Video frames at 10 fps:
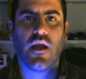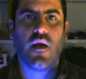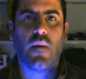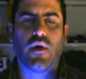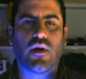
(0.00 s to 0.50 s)

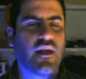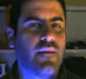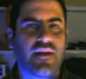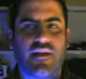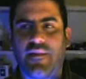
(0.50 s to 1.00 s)
porque
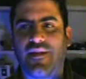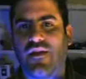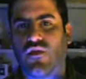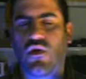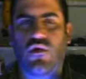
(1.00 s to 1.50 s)

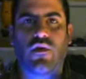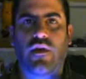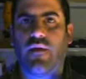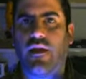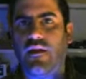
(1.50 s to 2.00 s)
prácticamente todo lo
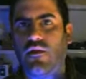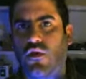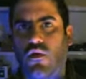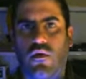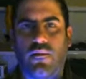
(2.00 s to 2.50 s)
que viene,
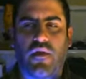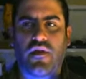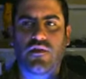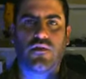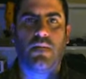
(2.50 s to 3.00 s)
todo el
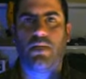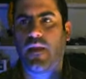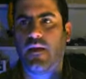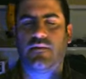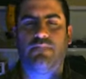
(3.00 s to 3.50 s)
proceso,
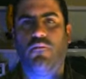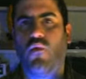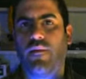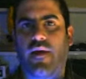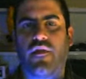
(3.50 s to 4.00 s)
es
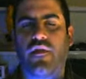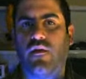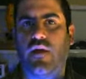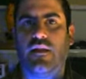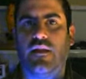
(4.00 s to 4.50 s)
muy
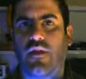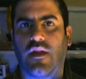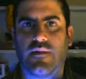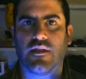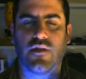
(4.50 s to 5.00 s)
parecido en todas
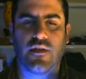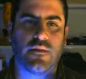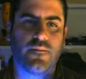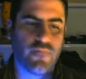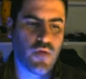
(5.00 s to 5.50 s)
las
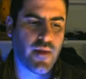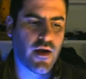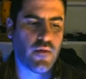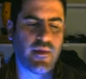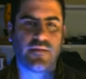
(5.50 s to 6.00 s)
versiones. No me
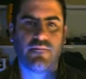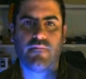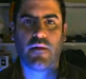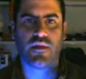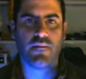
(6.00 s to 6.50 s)
enreo más,
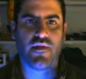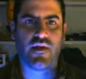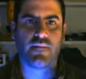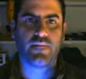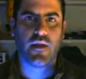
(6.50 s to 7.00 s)
vamos a
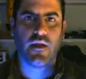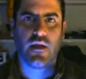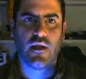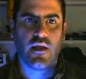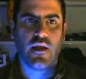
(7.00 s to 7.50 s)
empezar.
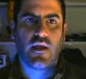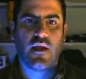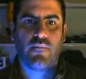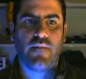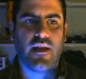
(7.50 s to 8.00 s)

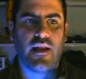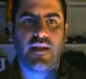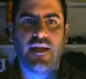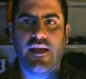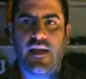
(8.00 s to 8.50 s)
Bien,
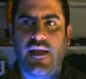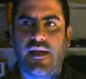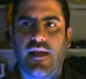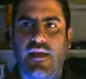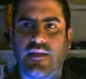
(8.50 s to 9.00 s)

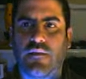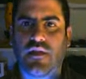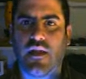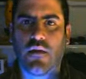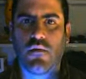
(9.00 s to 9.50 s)
eh,
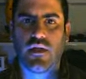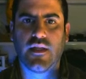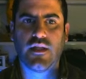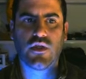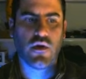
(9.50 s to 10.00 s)
estamos, eh, como he
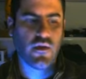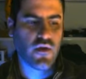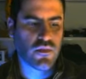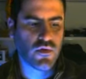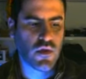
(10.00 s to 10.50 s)
dicho, en
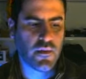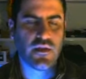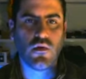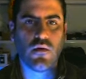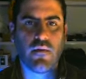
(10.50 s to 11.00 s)

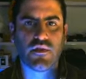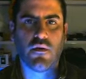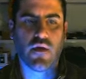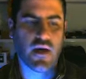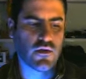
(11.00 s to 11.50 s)
2.91, vamos a
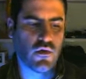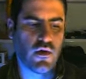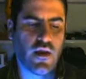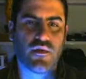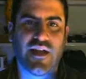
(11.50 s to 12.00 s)
borrar todo,
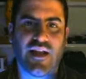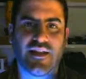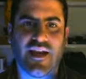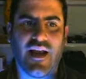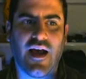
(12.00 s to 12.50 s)
le damos a la
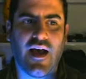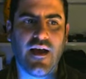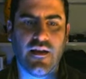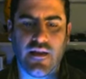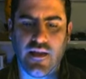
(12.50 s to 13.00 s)
tecla
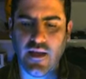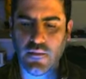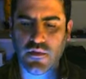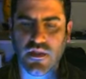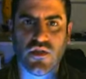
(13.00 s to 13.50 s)
A y le
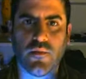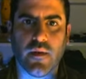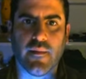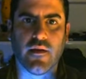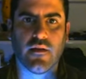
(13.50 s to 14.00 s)
damos a
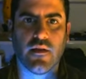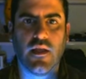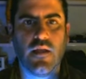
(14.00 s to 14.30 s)
suprimir y